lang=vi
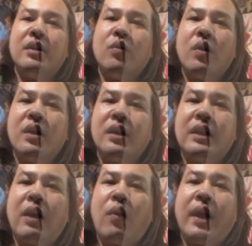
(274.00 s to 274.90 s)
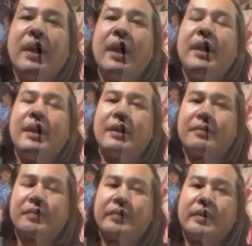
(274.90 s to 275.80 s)
Nhưng ở trong phía
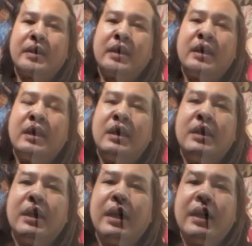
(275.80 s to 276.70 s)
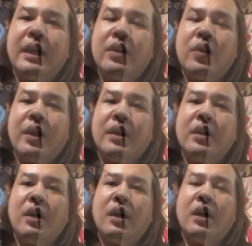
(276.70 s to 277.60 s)
Nam này có một
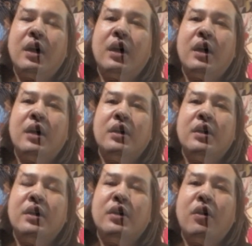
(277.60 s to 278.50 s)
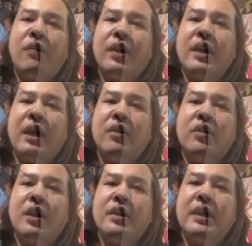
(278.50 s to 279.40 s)
nhóm người đã mượn danh ca
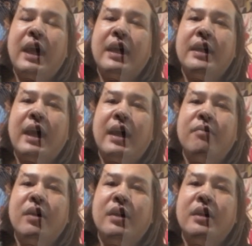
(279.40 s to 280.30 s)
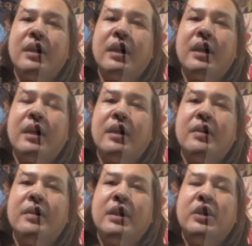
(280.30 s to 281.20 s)
sĩ, kịch sĩ, hài
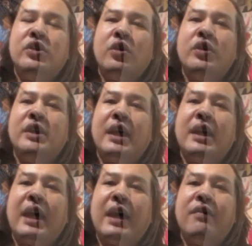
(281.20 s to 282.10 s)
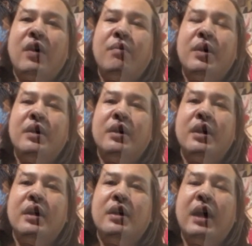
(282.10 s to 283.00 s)
sĩ để đi sống
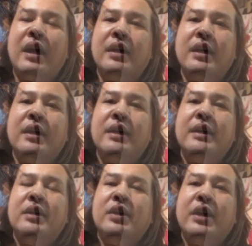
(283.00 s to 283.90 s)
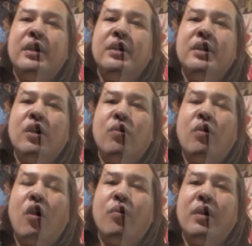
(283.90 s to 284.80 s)
bằng nghề từ thiện,
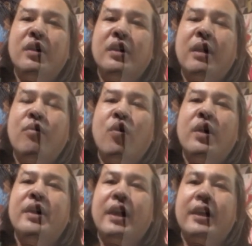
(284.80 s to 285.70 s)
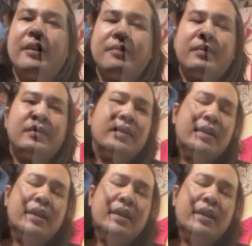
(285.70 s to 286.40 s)
quyên góp tiền lừa đảo